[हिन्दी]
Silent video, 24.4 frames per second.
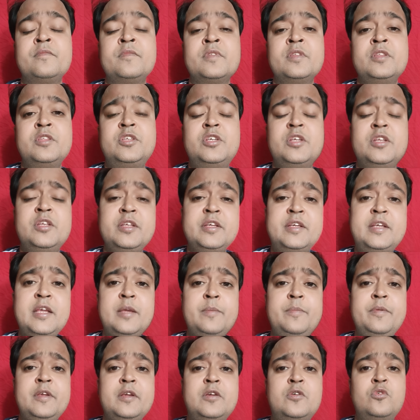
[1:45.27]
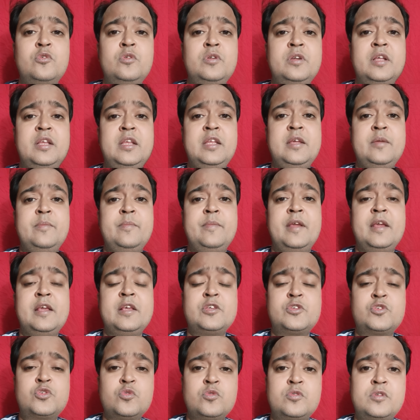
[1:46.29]
जिनकी भी कुंडली में
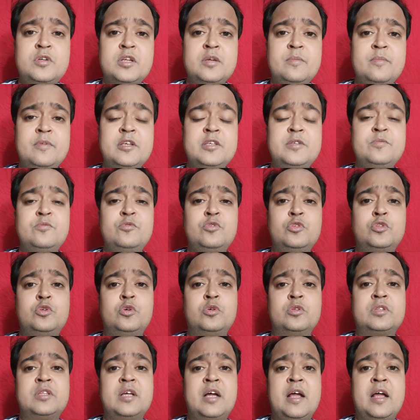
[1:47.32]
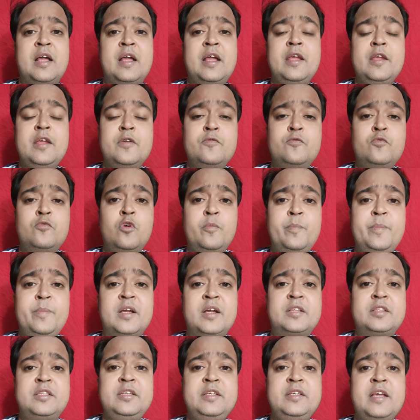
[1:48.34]
शुक्र मजबूत होता है वो
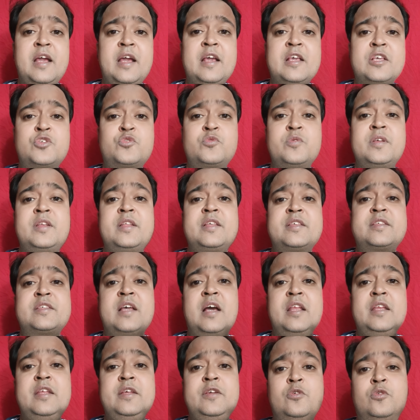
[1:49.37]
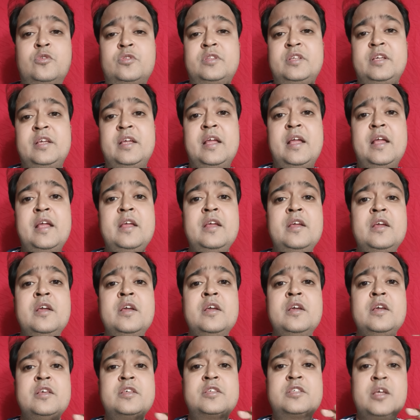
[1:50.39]
व्यक्ति ऐश्वर्यशाली होते हैं
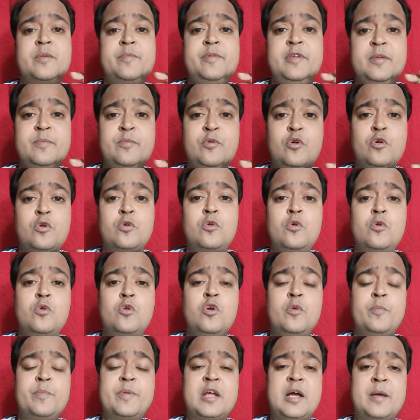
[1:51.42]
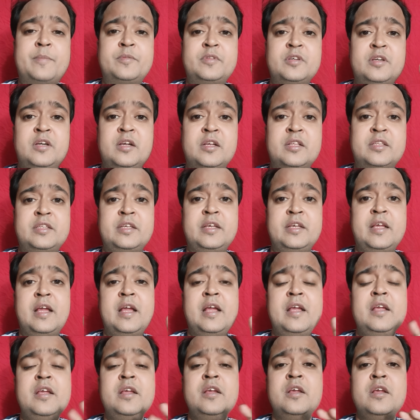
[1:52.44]
सभी भोगों को प्राप्त करते
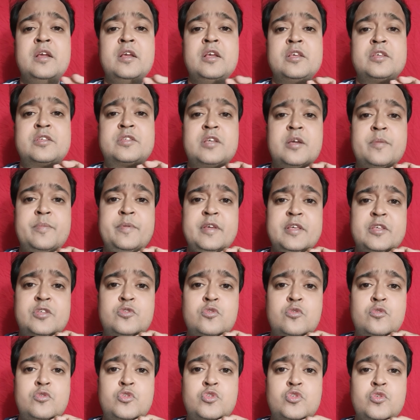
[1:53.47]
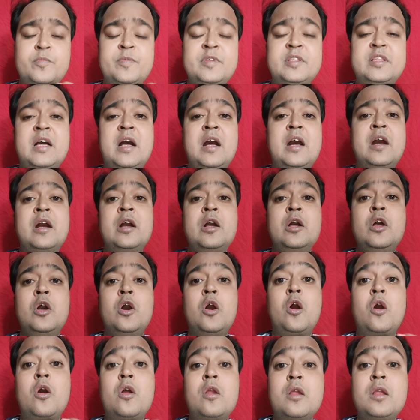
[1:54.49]
हैं सभी सुख सुविधा
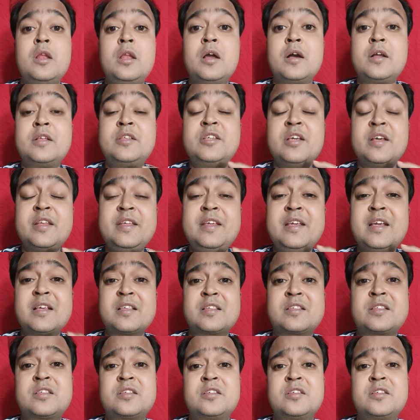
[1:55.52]
और लग्जरियस